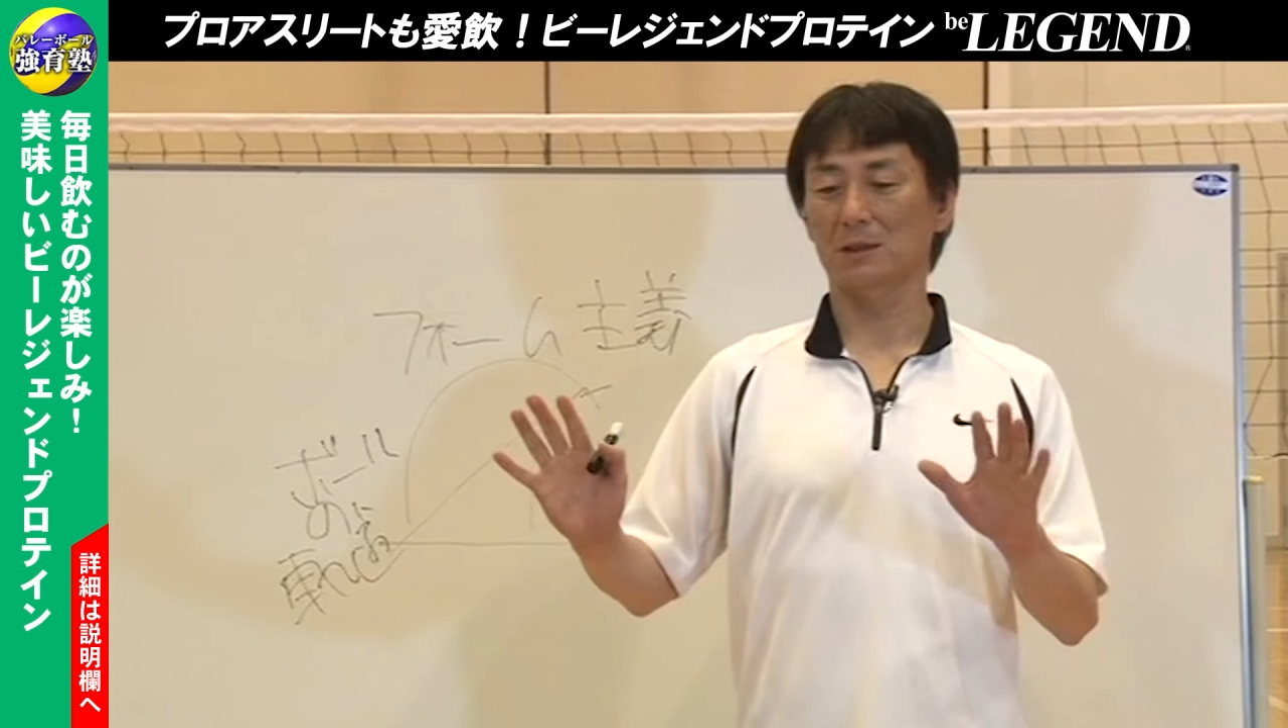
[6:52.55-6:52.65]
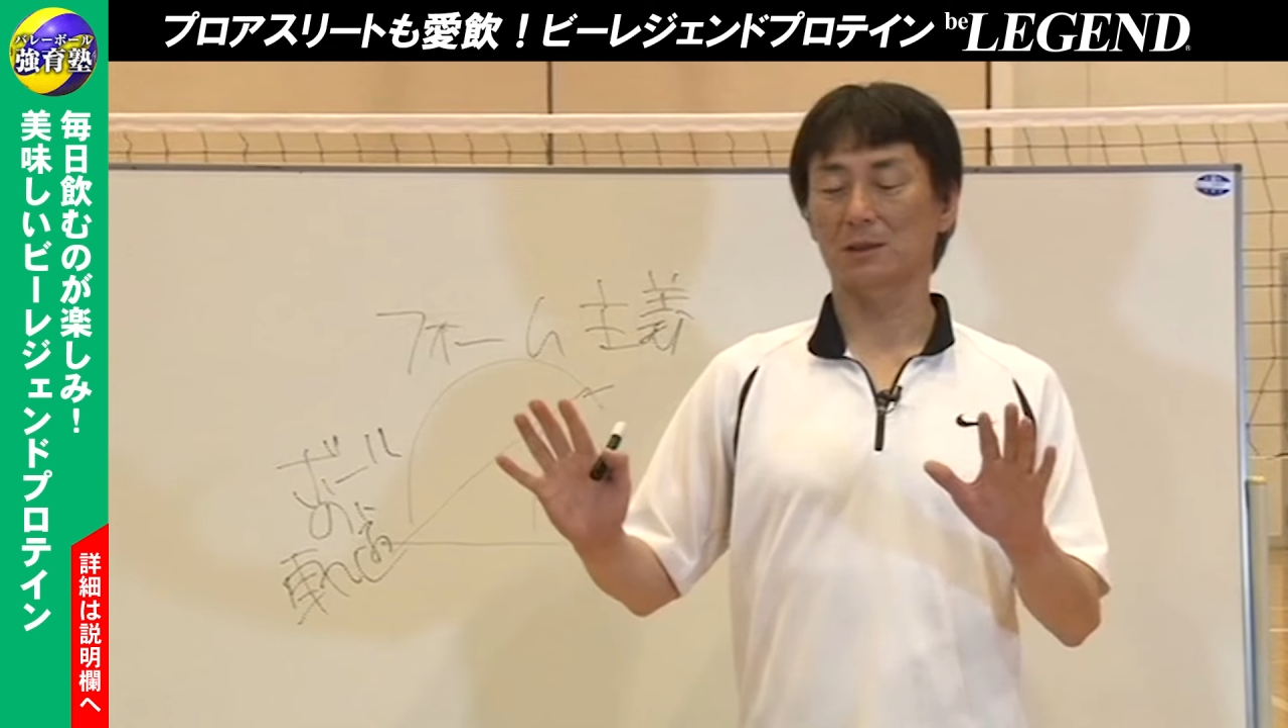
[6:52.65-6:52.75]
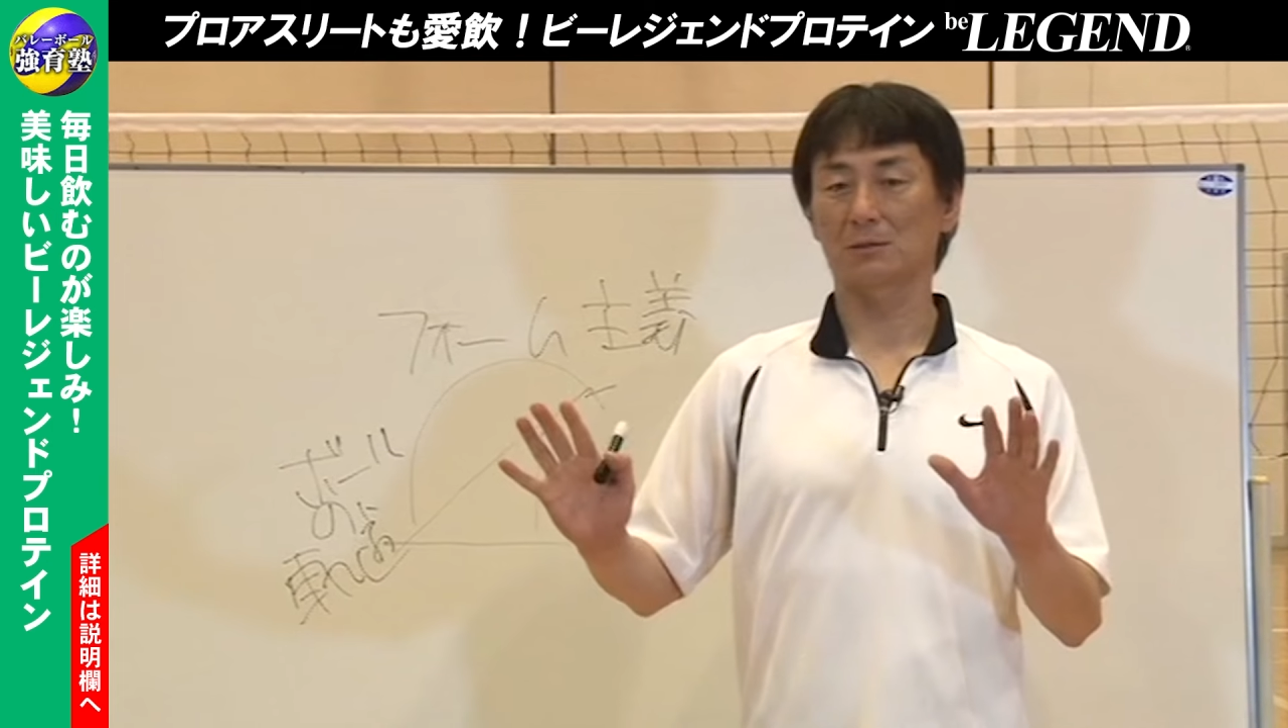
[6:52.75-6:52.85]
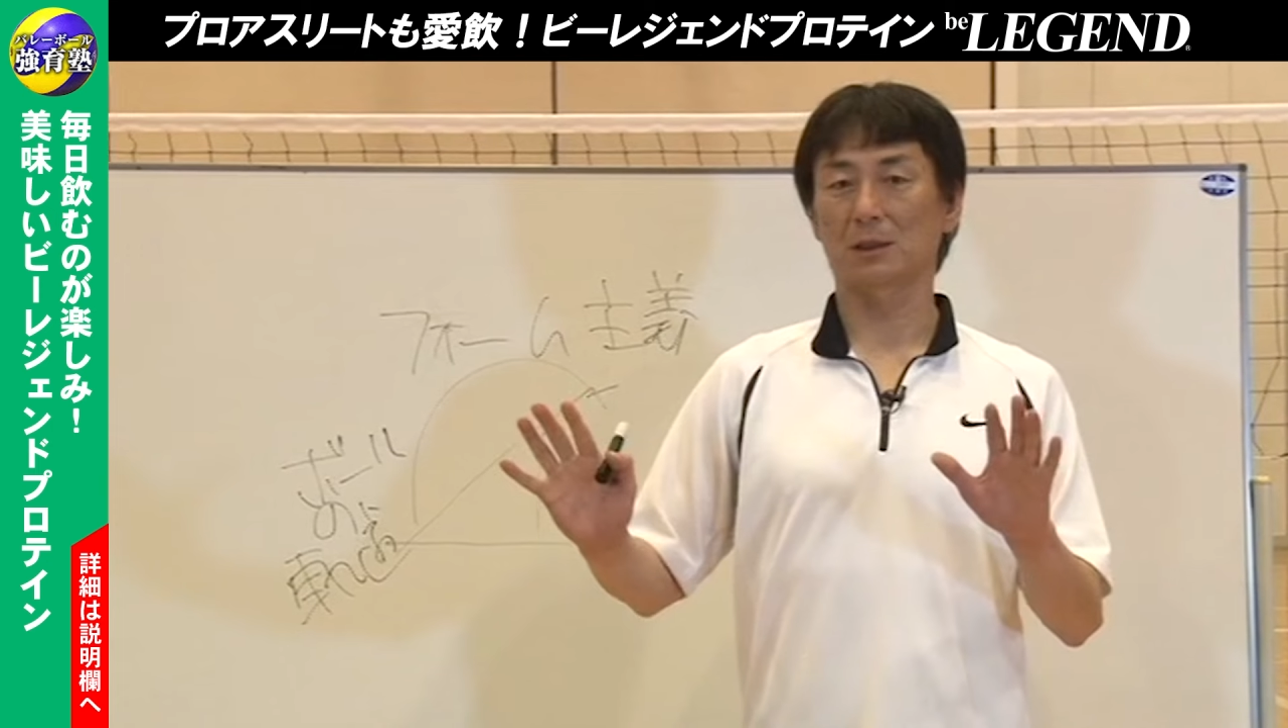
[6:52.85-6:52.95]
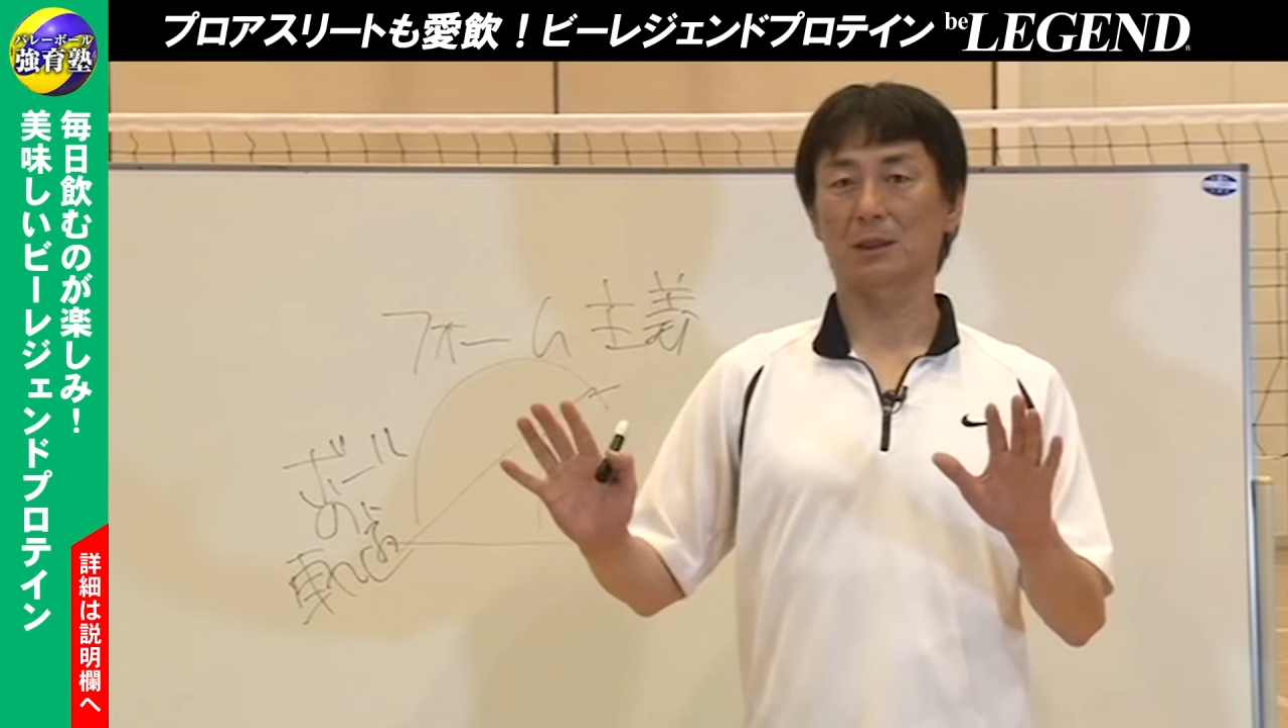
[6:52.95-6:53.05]
る
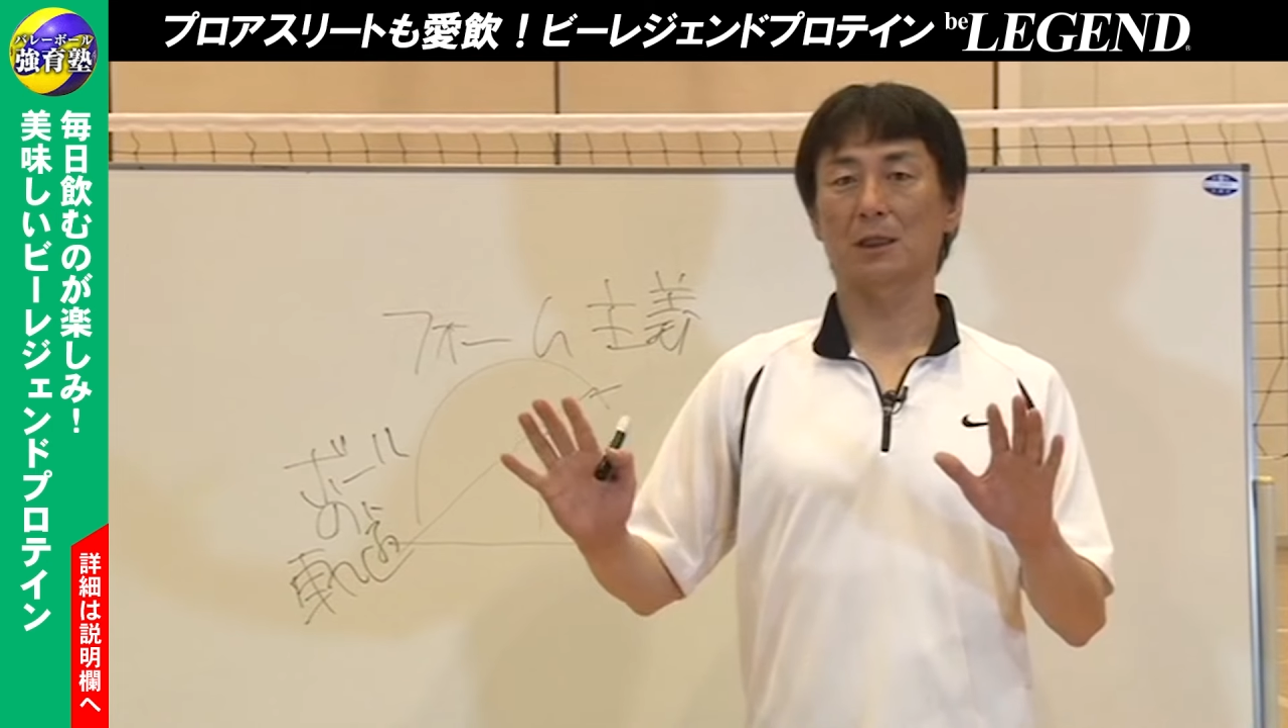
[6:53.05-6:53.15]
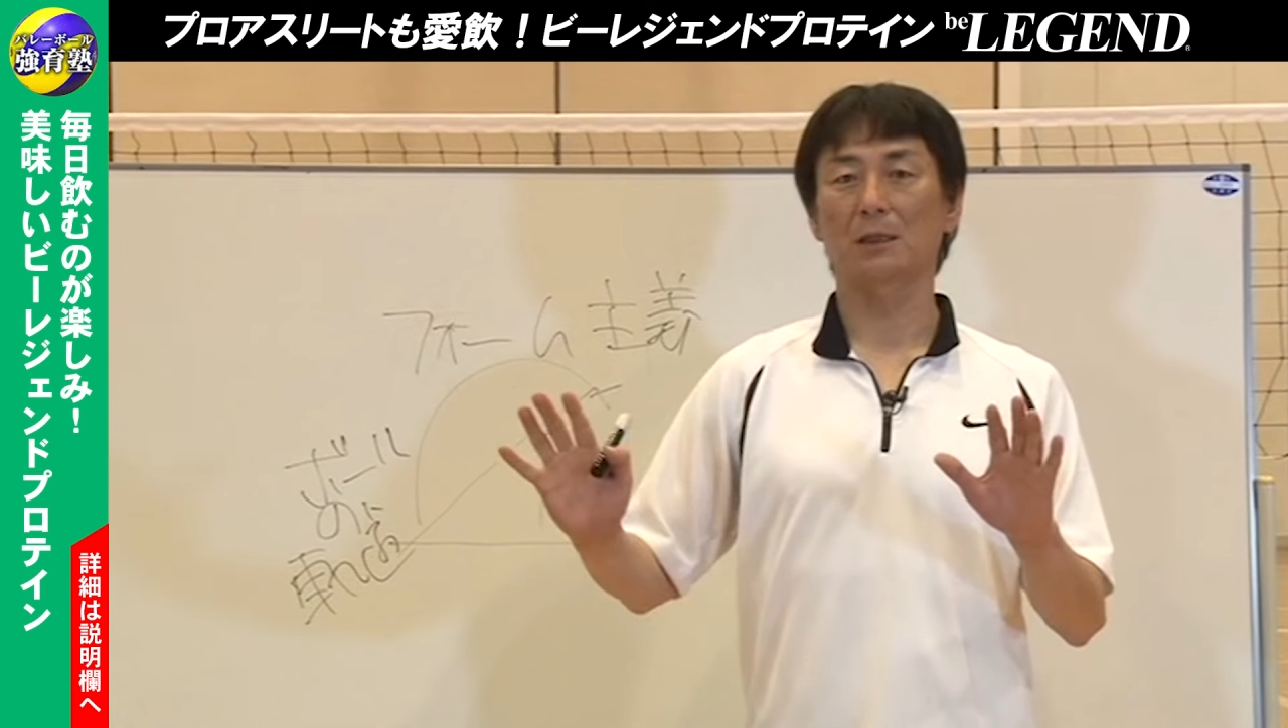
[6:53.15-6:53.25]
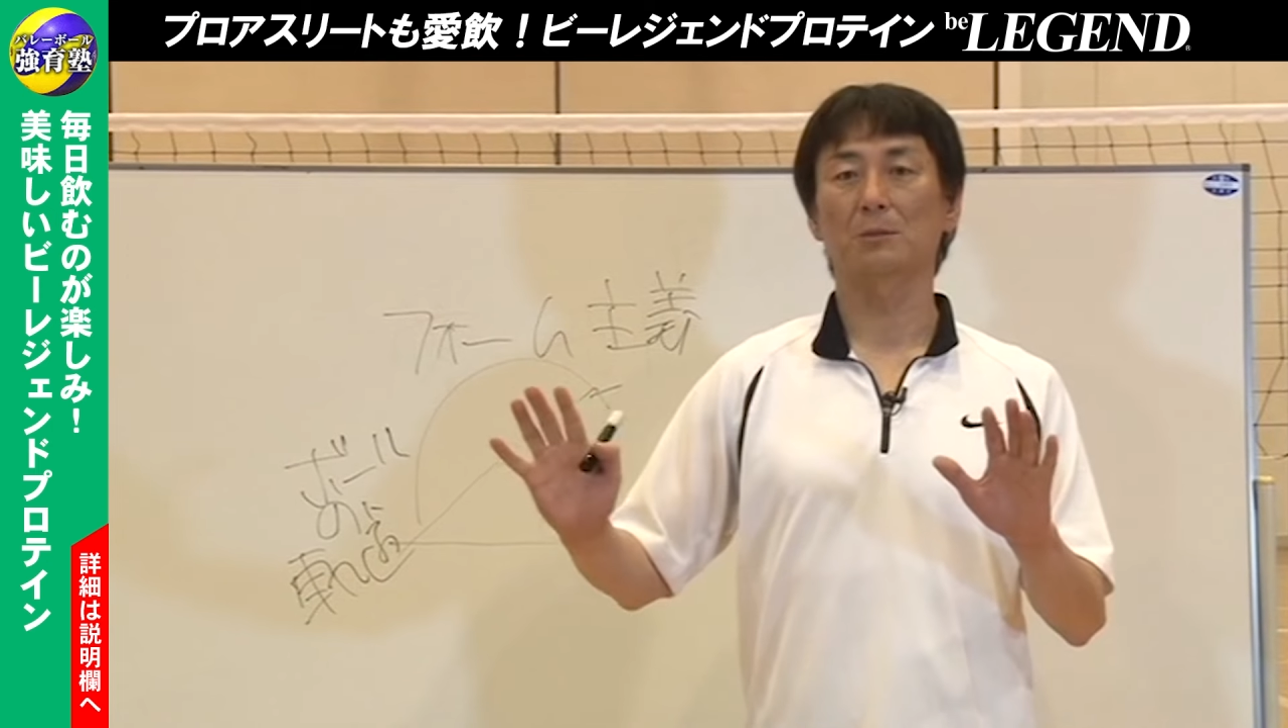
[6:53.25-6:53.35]
選手に聞